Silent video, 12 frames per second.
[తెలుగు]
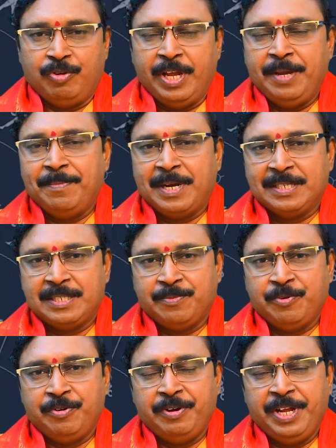జులై
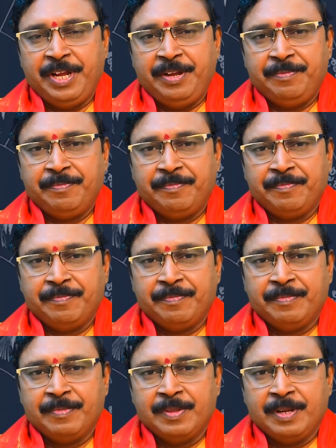మాసం నుండి
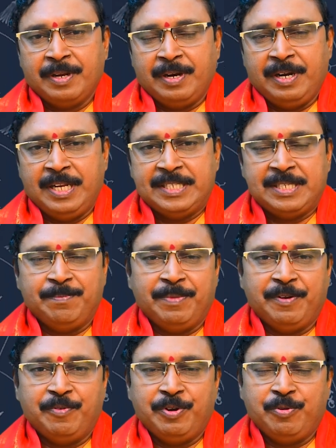
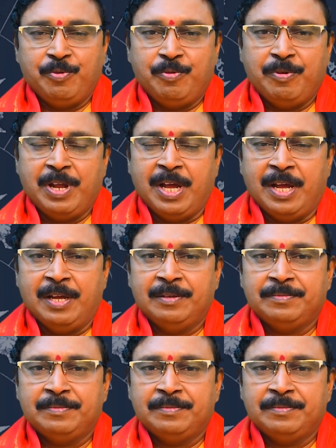డిసెంబర్ వరకు కూడా